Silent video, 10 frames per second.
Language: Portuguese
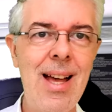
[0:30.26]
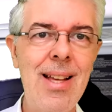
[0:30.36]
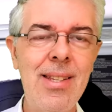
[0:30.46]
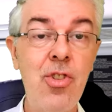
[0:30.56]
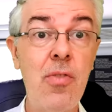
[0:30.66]

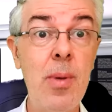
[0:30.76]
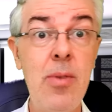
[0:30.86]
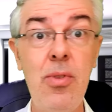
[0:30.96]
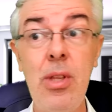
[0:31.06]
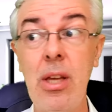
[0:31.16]
seja
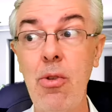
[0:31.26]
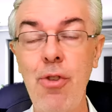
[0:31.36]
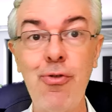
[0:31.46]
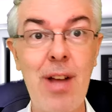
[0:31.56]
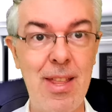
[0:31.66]
bem-vindo aqui ao
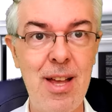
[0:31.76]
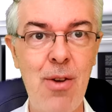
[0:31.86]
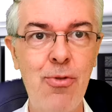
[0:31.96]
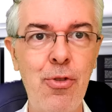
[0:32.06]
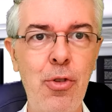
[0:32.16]
nosso
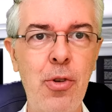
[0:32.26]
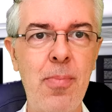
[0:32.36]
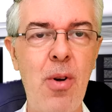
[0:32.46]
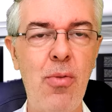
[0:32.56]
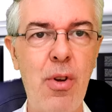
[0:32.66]
canal. Sou o Dr.
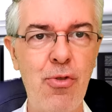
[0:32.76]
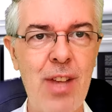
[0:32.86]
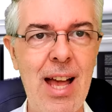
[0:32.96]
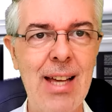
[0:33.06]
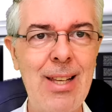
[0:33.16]
Paulo
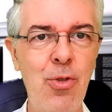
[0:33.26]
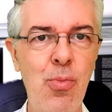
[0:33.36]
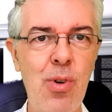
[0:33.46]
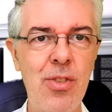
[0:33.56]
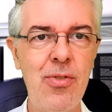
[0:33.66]
lhe dou
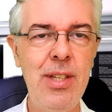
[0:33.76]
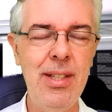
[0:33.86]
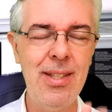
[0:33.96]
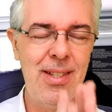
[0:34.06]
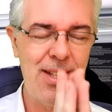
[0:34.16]

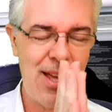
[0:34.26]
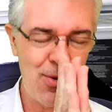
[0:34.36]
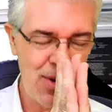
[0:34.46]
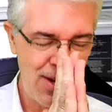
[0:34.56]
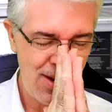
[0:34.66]
boas-vindas e,
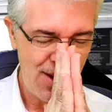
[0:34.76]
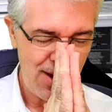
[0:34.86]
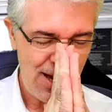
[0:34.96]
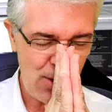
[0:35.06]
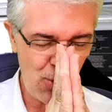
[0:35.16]
claro,
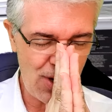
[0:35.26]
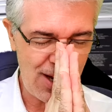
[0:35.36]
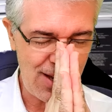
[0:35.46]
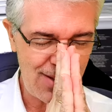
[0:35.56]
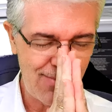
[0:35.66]

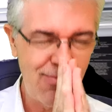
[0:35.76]
aloha!